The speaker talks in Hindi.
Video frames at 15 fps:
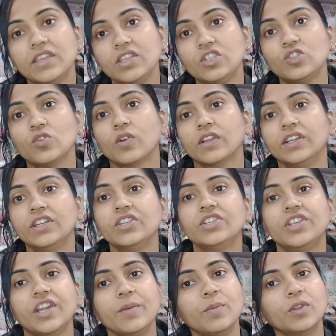की चॉकलेटी
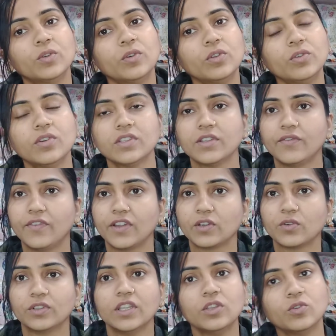शेड में थोड़ा थोड़ा सा
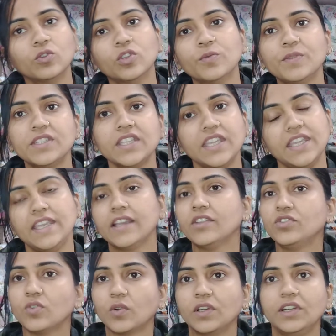फ़र्क होता है दोनों में से एक
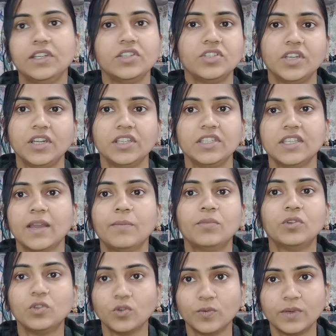चॉकलेटी शेड की
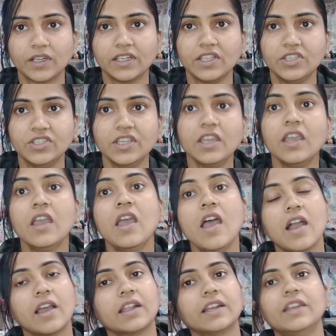आप ट्यूब रख लीजिए
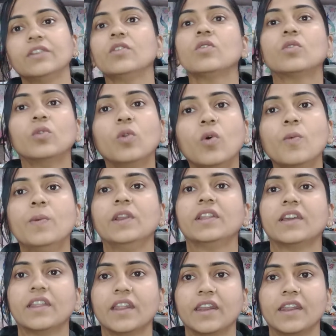अगर क्लाइंट को
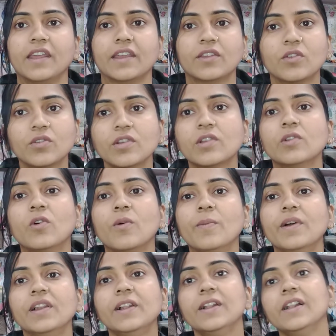ग्लोबल कराना है क्योंकि
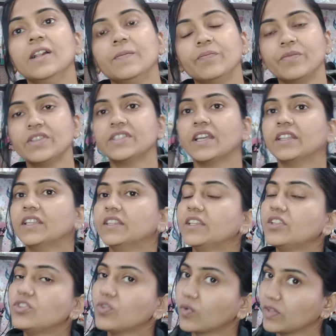ग्लोबल में
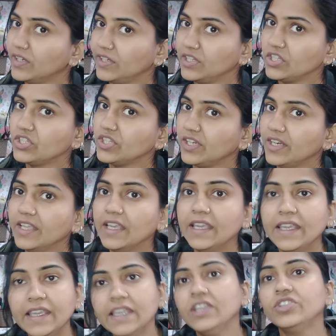ज़्यादातर चॉकलेटी शेड
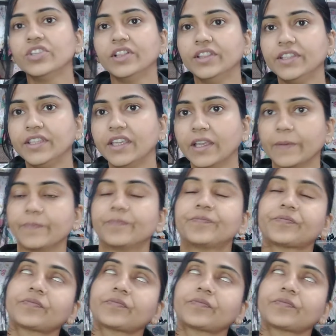ही चलती है